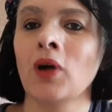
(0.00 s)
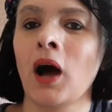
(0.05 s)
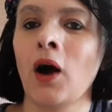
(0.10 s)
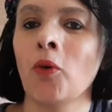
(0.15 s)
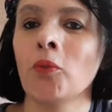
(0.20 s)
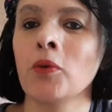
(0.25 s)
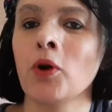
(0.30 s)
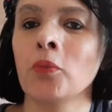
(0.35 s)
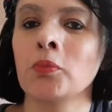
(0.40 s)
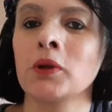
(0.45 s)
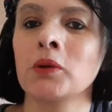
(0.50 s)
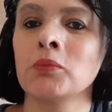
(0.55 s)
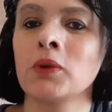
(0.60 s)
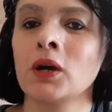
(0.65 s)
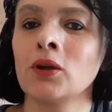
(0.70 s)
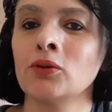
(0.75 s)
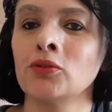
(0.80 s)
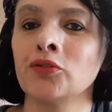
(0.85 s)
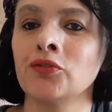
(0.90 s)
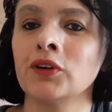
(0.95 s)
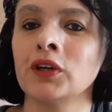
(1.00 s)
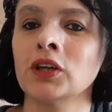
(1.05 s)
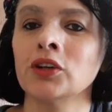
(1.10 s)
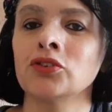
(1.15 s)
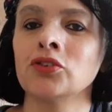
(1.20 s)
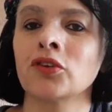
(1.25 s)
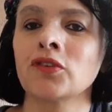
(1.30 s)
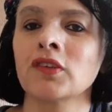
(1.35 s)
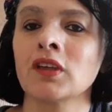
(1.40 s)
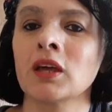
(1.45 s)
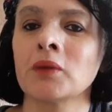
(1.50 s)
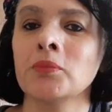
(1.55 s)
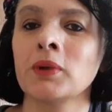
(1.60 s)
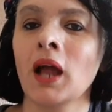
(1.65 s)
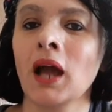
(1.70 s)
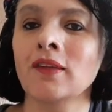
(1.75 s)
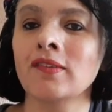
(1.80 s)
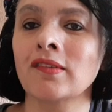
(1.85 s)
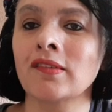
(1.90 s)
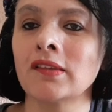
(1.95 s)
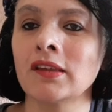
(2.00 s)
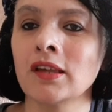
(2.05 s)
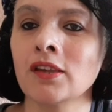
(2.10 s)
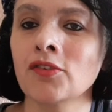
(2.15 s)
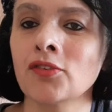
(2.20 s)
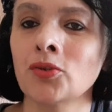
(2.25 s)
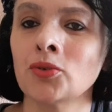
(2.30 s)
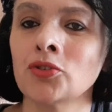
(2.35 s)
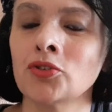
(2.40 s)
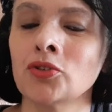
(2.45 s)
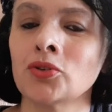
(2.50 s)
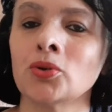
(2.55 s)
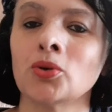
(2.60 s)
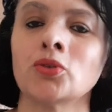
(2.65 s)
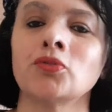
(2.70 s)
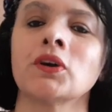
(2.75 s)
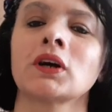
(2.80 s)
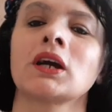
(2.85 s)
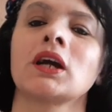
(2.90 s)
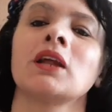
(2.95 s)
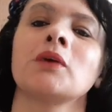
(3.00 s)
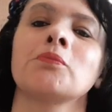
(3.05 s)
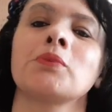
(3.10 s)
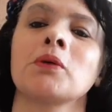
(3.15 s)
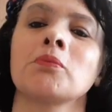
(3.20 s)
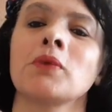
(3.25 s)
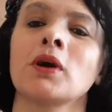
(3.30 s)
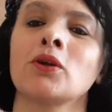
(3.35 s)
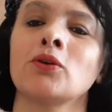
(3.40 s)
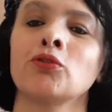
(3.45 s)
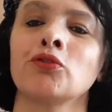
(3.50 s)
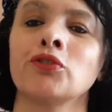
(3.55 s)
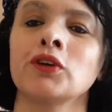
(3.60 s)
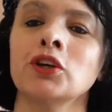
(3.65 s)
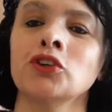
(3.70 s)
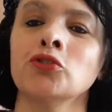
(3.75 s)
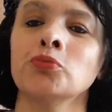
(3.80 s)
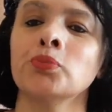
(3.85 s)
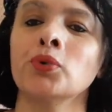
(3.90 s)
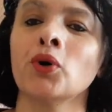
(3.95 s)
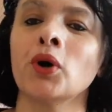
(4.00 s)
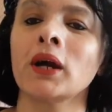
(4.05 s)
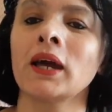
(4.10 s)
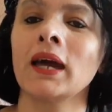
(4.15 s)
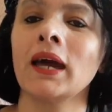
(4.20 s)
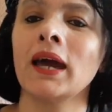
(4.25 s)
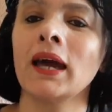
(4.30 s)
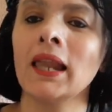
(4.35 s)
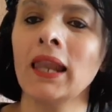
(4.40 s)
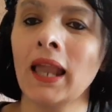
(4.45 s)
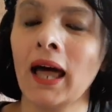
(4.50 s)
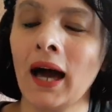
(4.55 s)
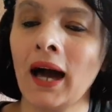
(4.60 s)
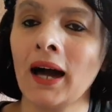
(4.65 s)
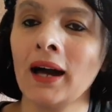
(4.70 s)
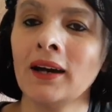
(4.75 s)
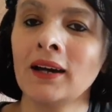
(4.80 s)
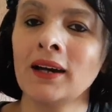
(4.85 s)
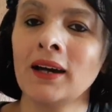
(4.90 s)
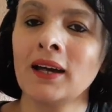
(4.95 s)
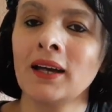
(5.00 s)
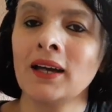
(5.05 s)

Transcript: ao meu primeiro vídeo, eu sempre assisto de novo aquele primeiro vídeo, porque é lá